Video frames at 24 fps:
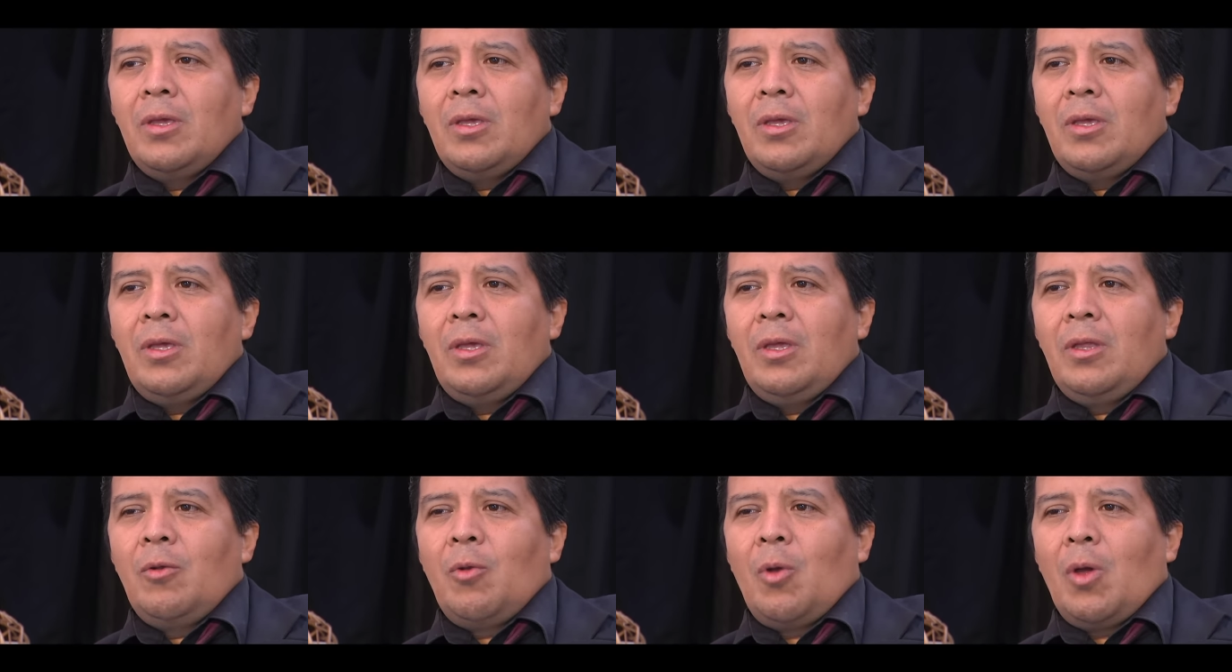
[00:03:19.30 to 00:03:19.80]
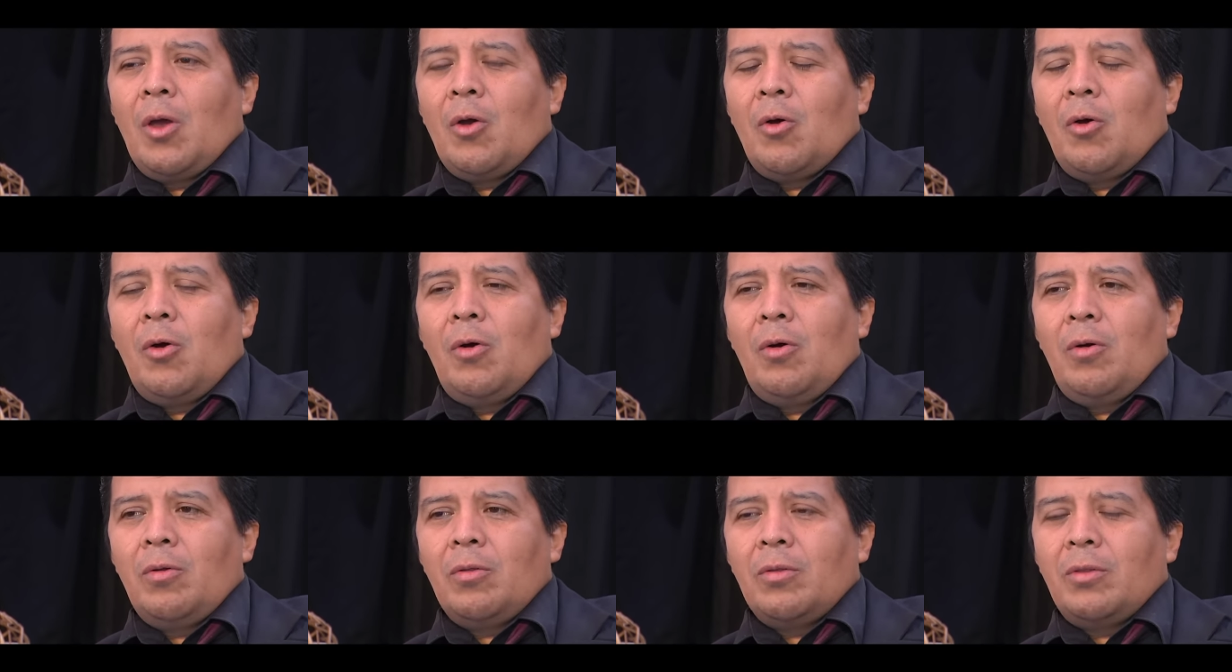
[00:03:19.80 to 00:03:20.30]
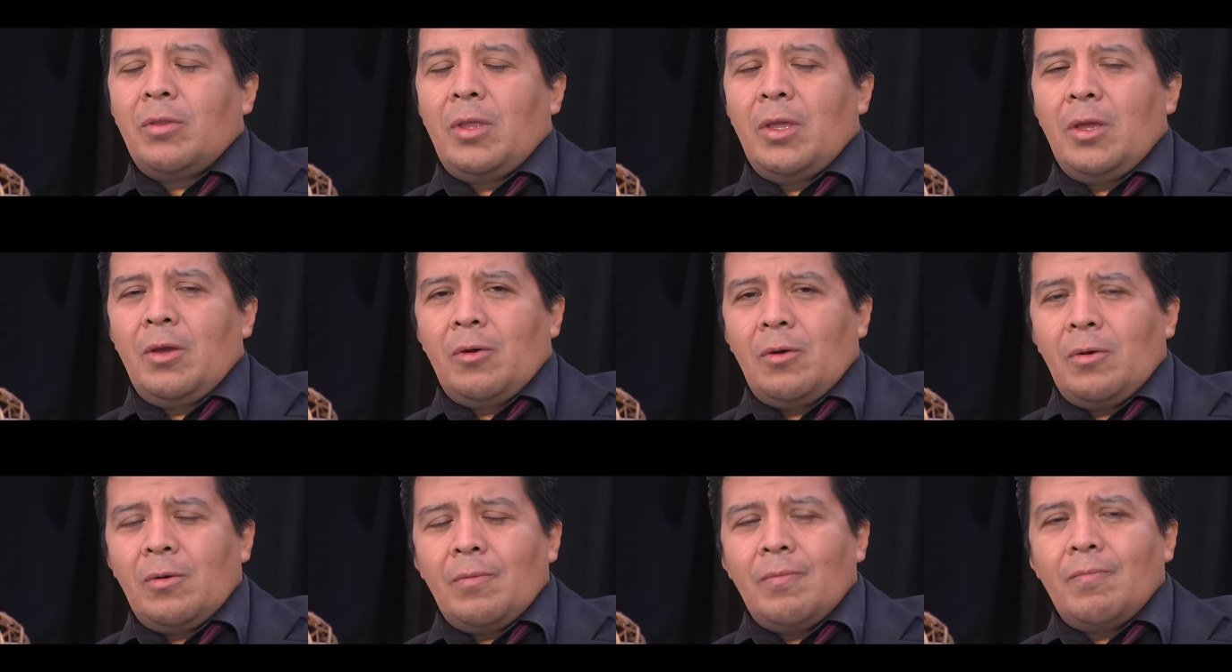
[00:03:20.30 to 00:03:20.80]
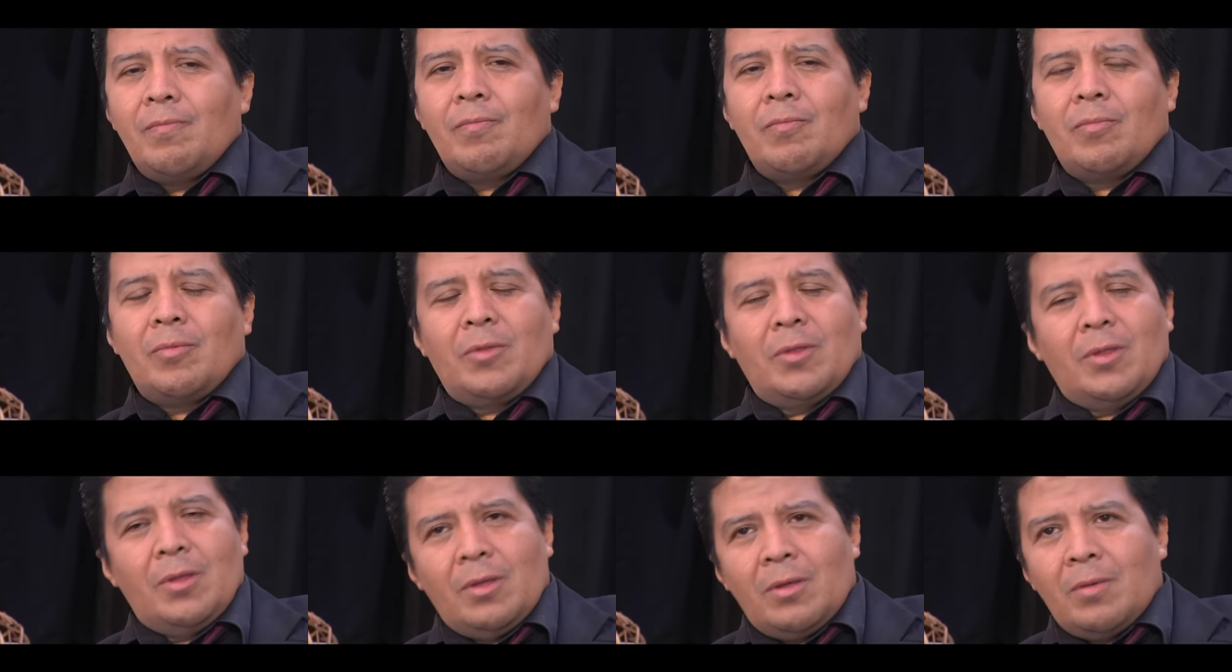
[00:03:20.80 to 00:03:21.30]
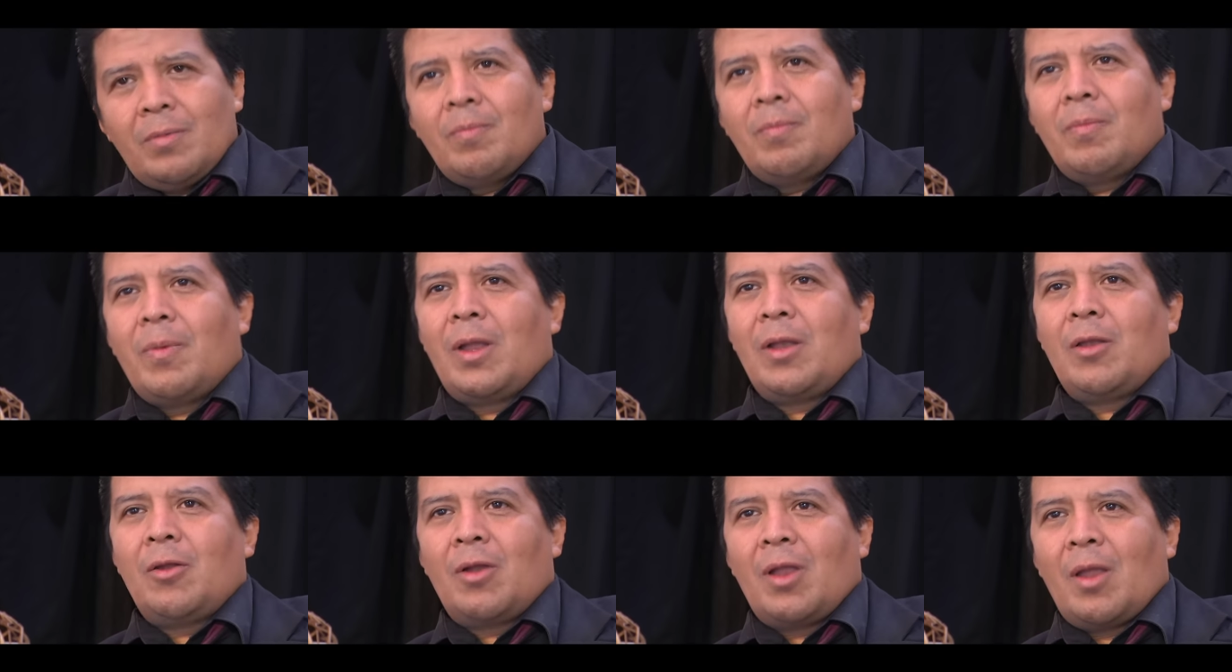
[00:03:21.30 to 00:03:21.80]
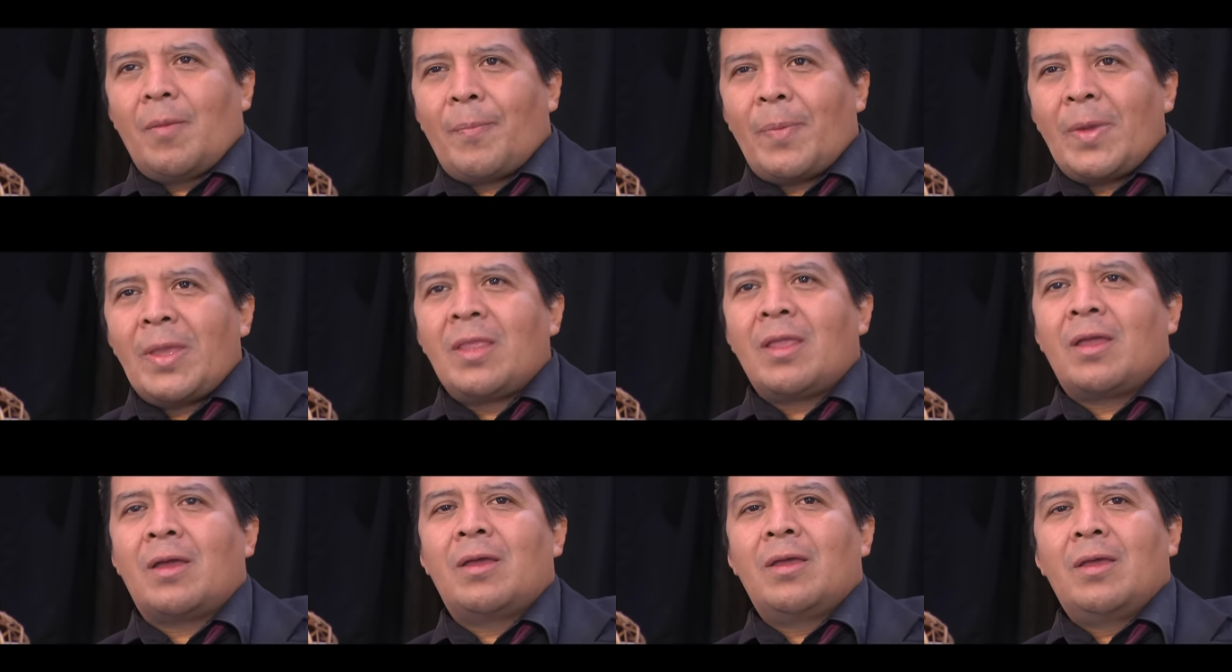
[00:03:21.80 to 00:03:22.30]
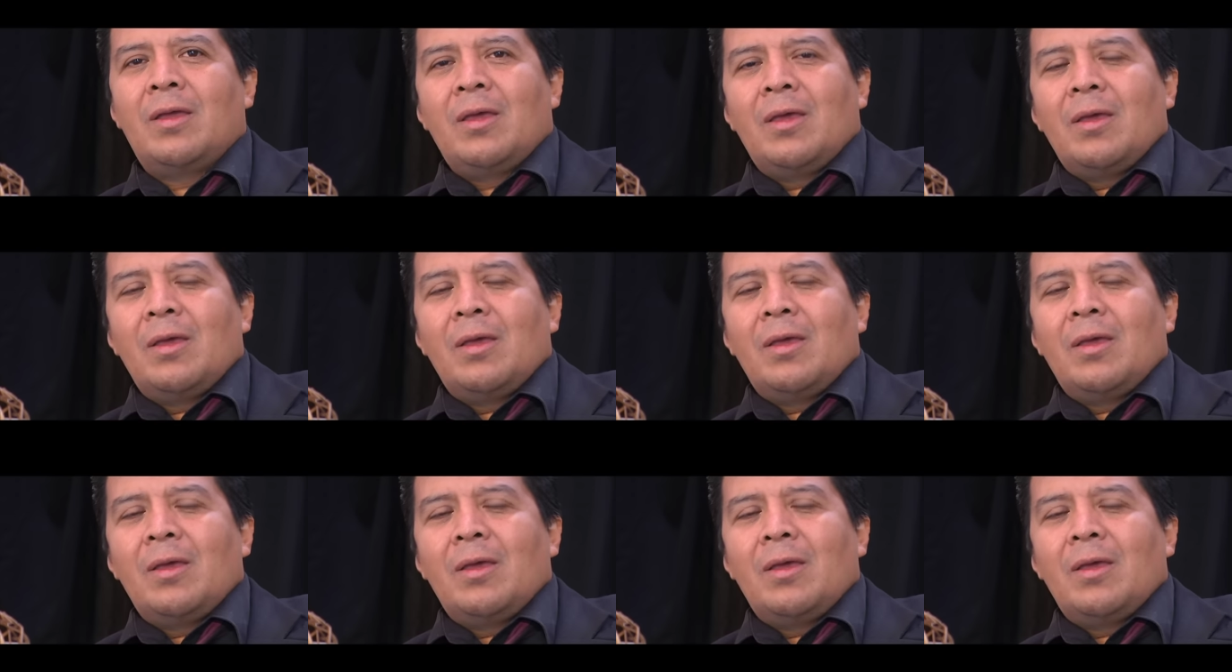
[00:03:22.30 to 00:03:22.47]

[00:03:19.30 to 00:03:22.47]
Y luego digo, sí, valió la pena.